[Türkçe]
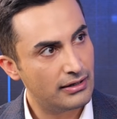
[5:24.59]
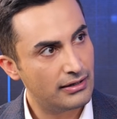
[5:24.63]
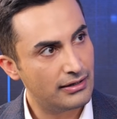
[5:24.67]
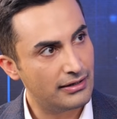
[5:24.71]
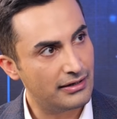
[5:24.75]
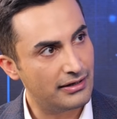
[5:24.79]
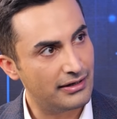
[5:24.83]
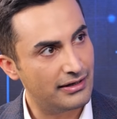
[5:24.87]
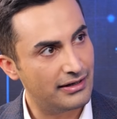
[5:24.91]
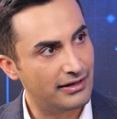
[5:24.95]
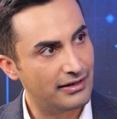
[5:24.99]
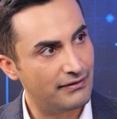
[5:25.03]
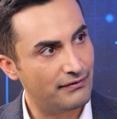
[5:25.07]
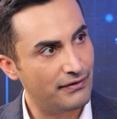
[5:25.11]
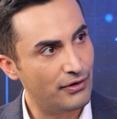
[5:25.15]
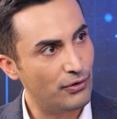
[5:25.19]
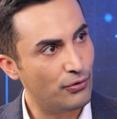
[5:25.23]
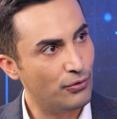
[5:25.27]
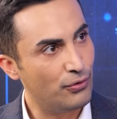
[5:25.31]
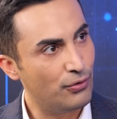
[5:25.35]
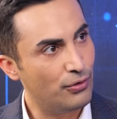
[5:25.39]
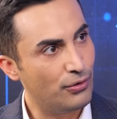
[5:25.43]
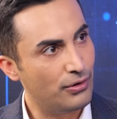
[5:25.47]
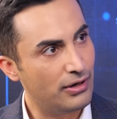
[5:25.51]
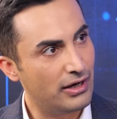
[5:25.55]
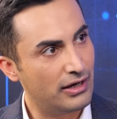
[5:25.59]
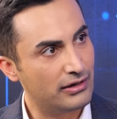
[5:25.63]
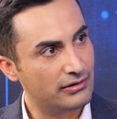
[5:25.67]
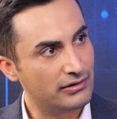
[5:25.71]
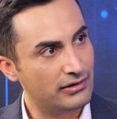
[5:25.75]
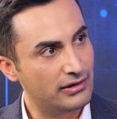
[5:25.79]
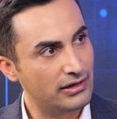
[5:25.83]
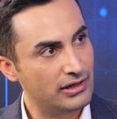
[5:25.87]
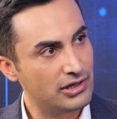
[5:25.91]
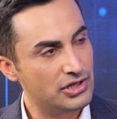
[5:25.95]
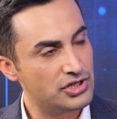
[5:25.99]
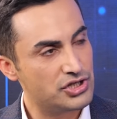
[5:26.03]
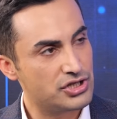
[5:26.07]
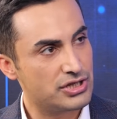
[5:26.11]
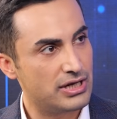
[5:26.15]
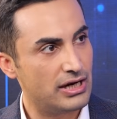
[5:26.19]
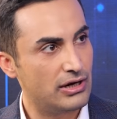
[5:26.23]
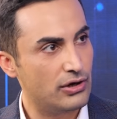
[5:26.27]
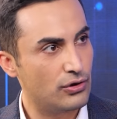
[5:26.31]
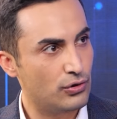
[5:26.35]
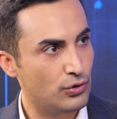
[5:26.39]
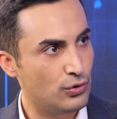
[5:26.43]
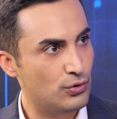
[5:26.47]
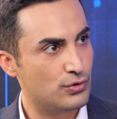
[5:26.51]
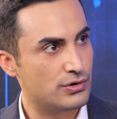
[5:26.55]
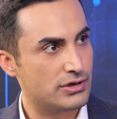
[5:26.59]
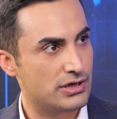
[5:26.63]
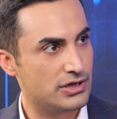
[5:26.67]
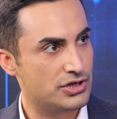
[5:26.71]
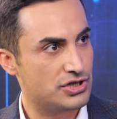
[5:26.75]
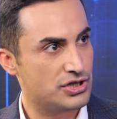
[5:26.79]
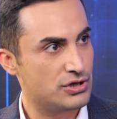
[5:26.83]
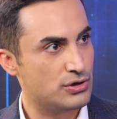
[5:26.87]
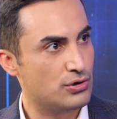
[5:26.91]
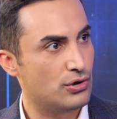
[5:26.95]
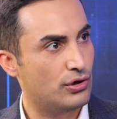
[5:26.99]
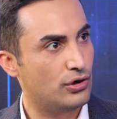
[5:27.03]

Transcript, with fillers: Ee, ve o attığı kişiler 200 kişi